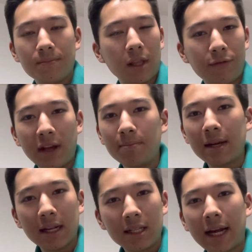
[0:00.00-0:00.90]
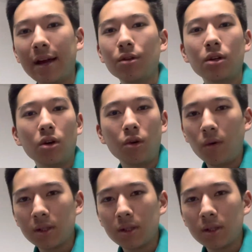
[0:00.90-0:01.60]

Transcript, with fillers: dann fängt man an 300 Euro,